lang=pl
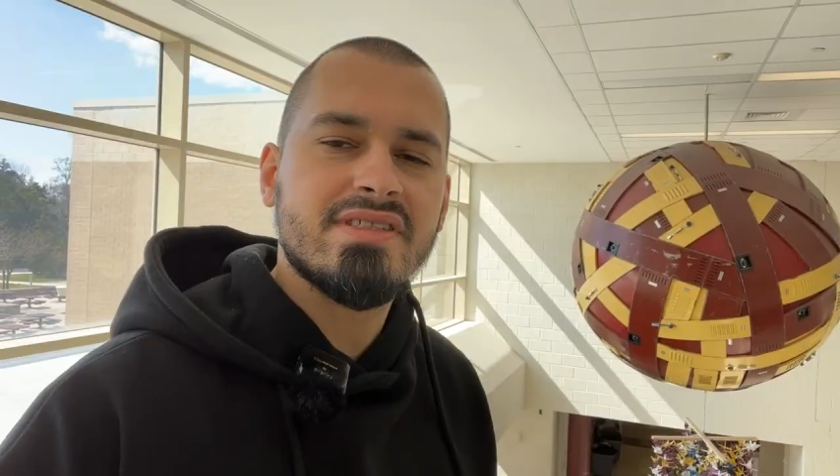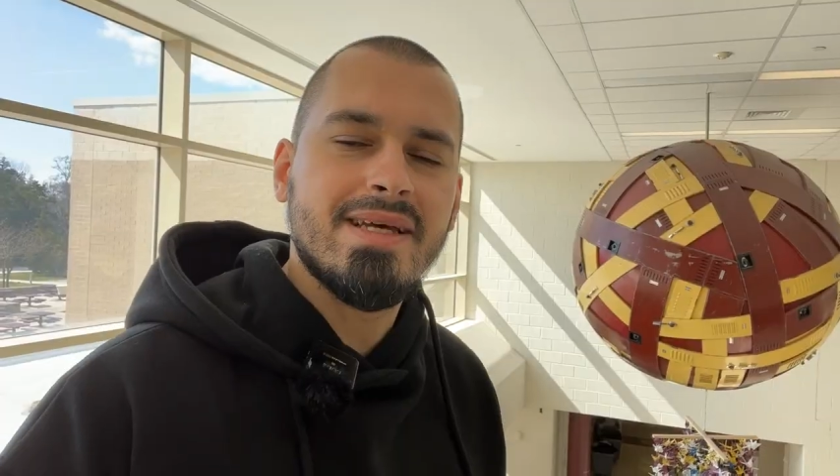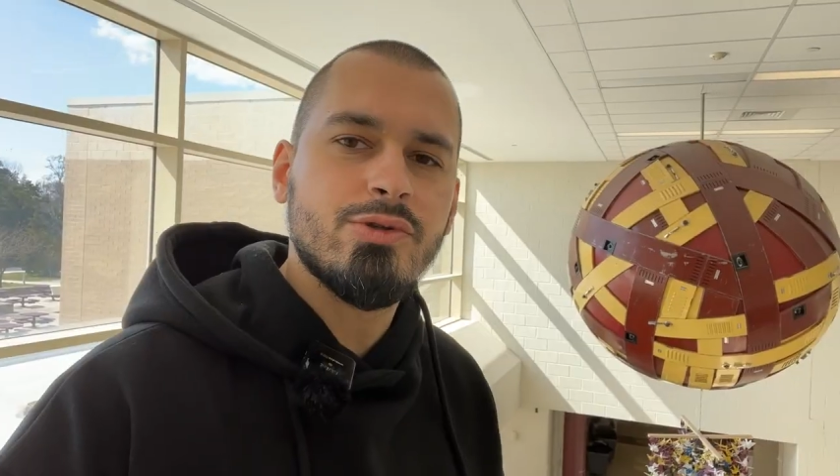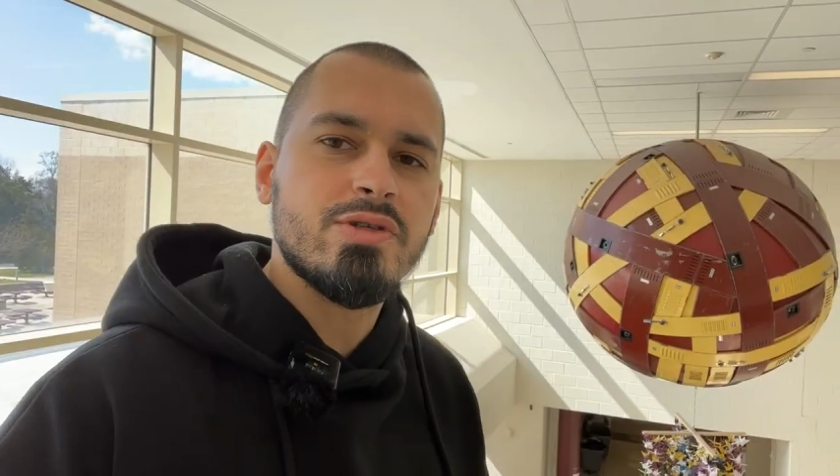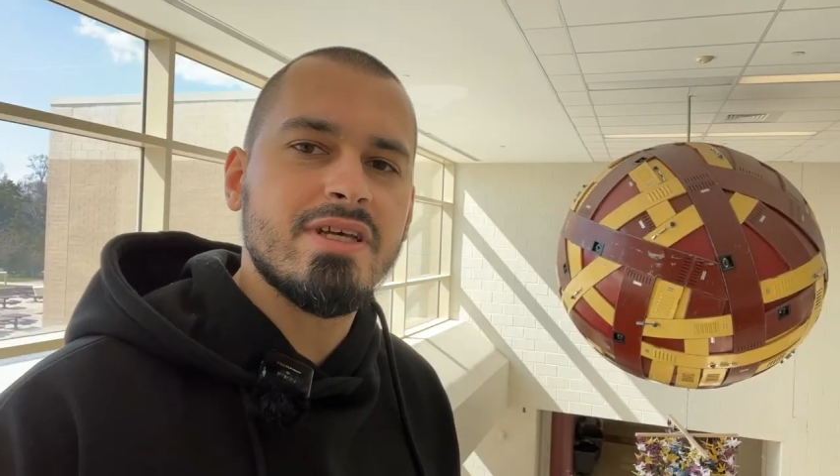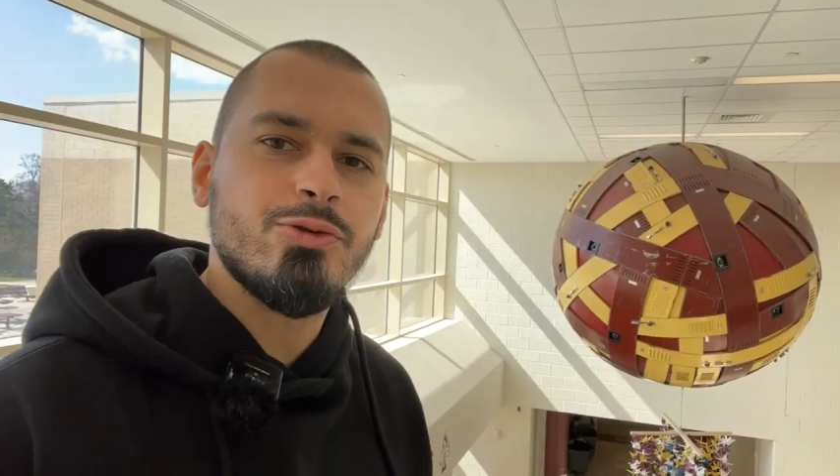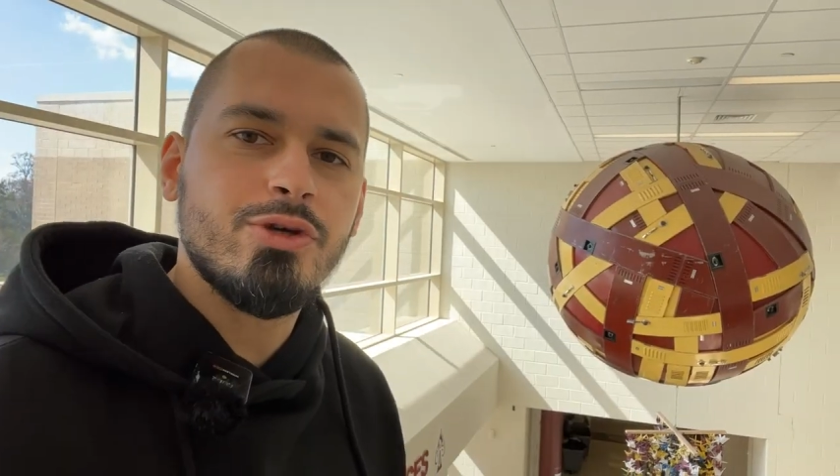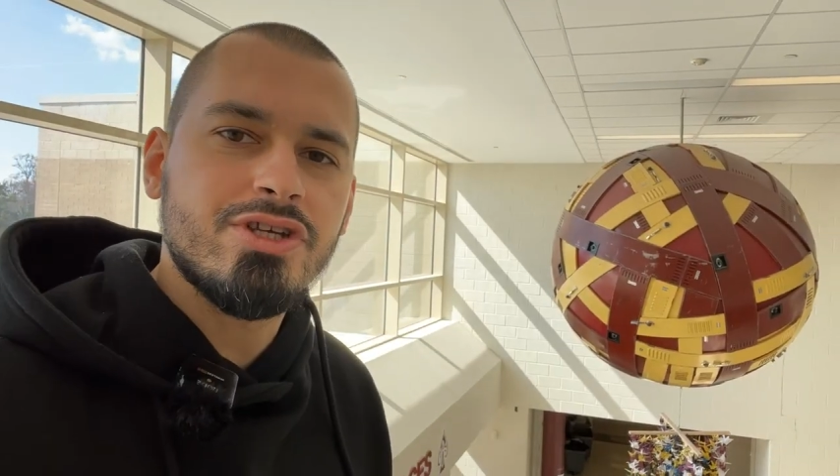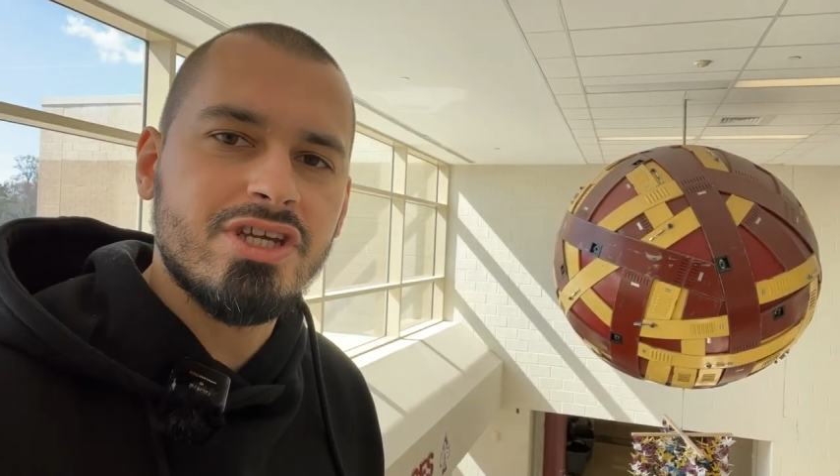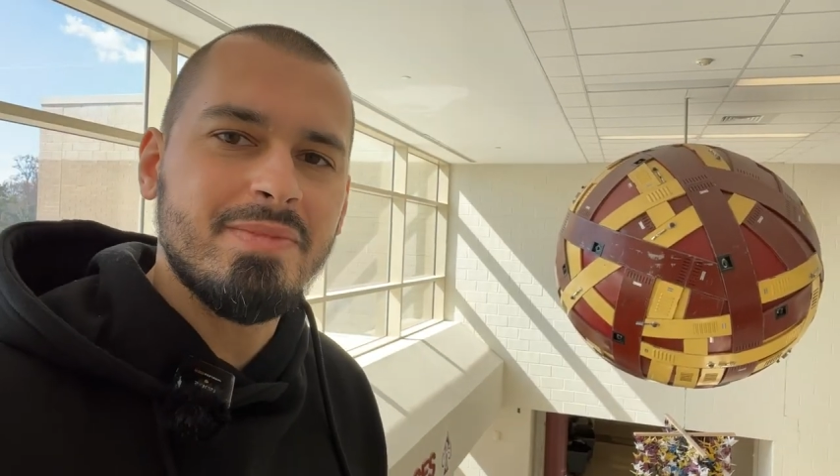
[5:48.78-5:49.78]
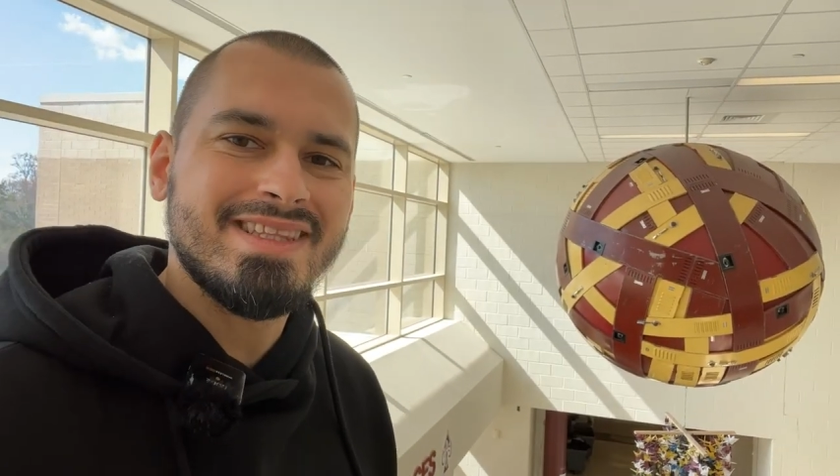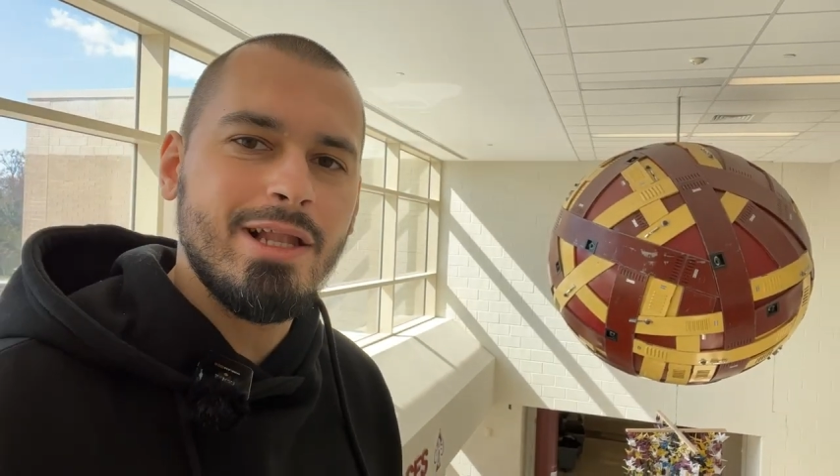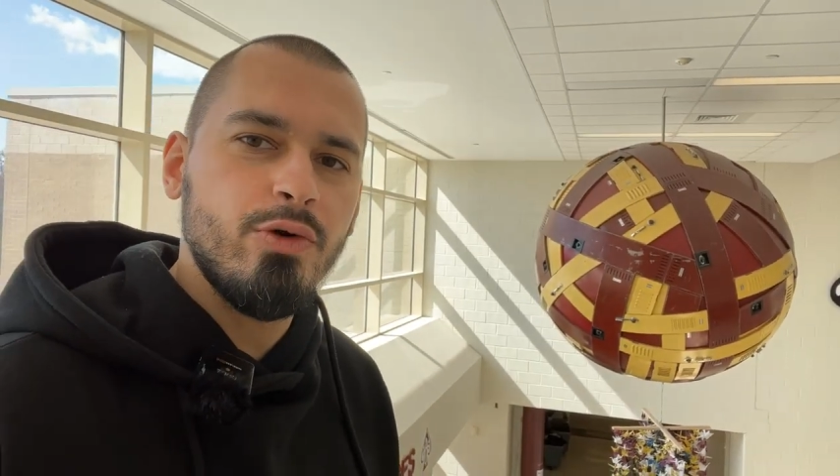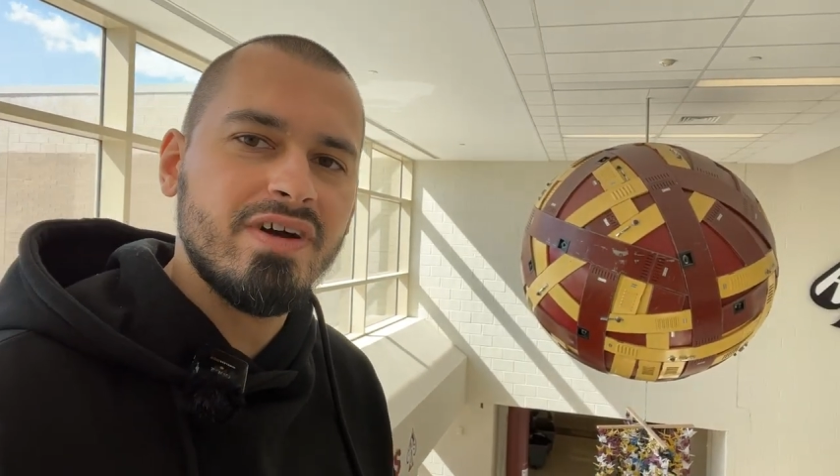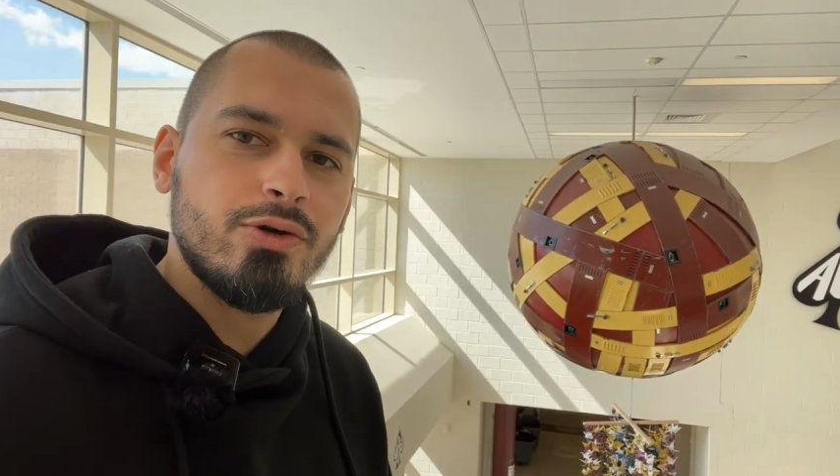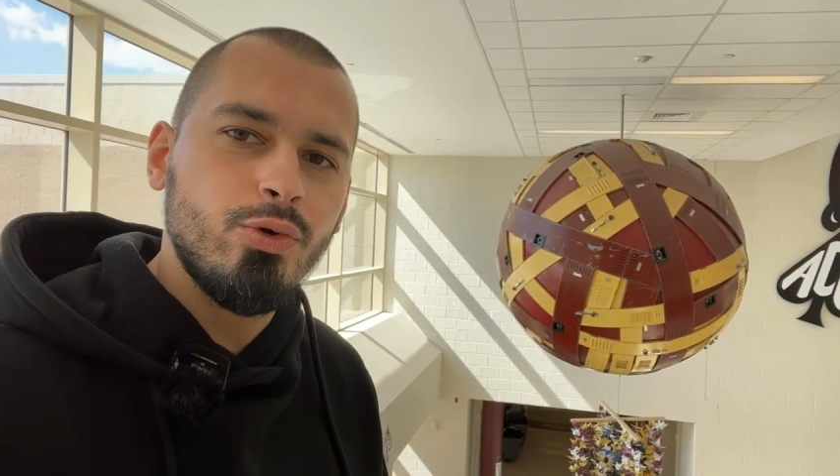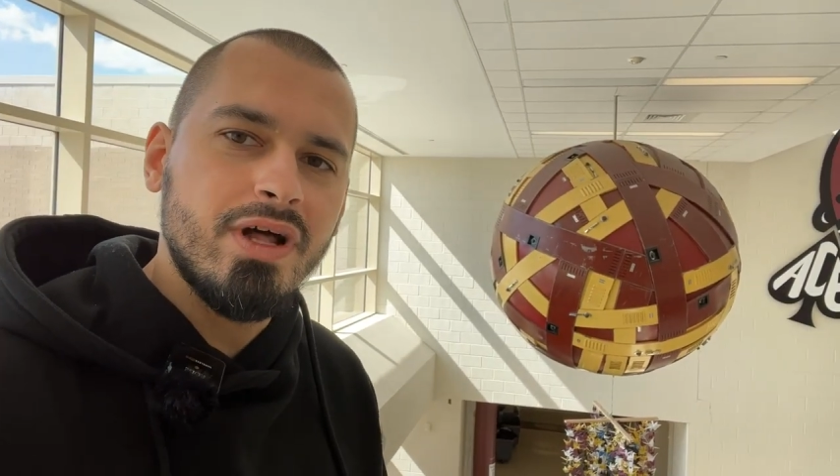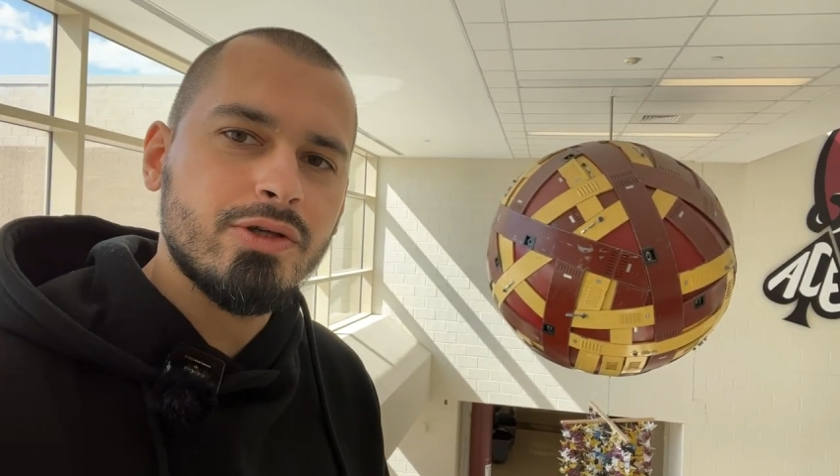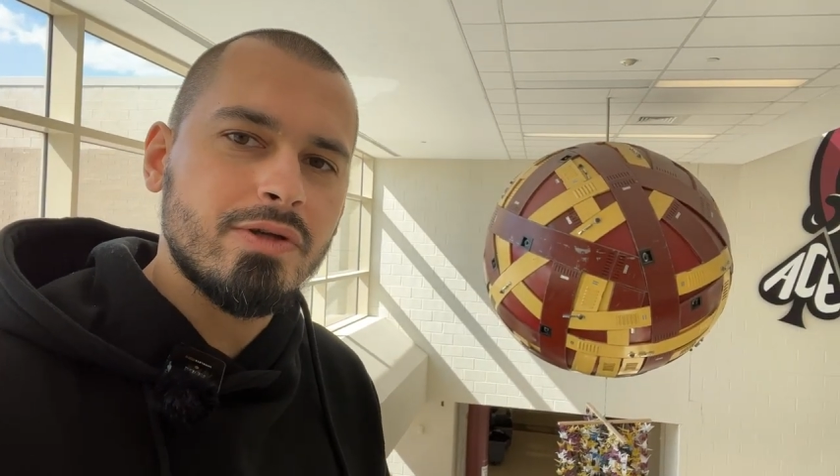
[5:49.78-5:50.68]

Za mną znajduje się metalowa kula,